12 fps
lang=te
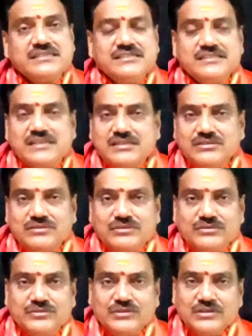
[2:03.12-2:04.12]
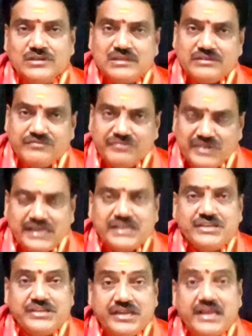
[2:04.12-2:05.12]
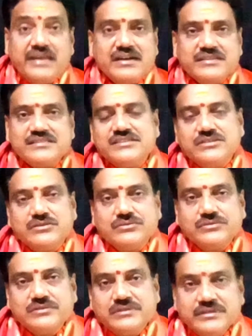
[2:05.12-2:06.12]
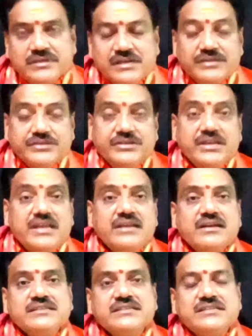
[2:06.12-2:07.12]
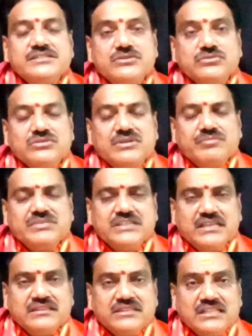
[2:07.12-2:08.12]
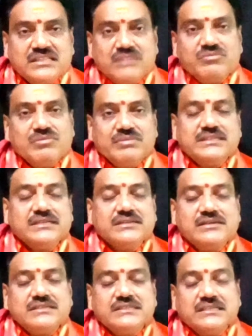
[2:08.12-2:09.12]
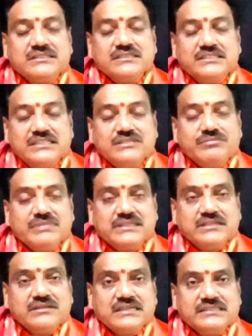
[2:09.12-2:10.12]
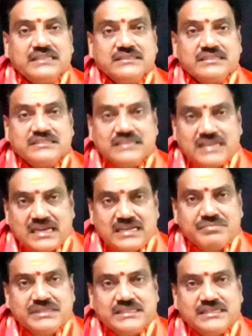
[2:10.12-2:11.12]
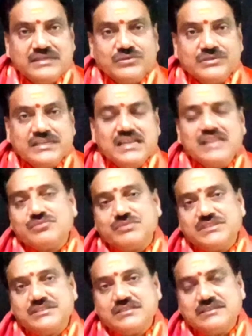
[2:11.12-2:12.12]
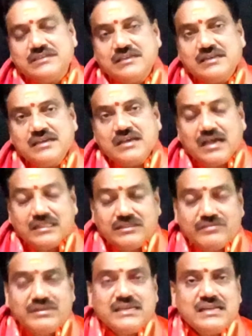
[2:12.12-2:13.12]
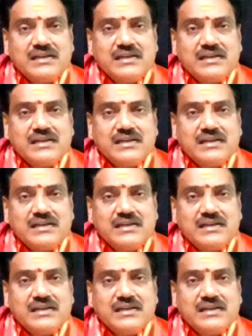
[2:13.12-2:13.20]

చెందిన జాతకులు వీళ్ళకి నాటి శని జరుగుతుంది ఏలినాడు శని జరుగుతున్నప్పుడు ఎంత ధర్మబద్ధంగా ఎంత నీతిబద్ధంగా ఎంత న్యాయబద్ధంగా ఉంటే అంత మంచిది అందువల్ల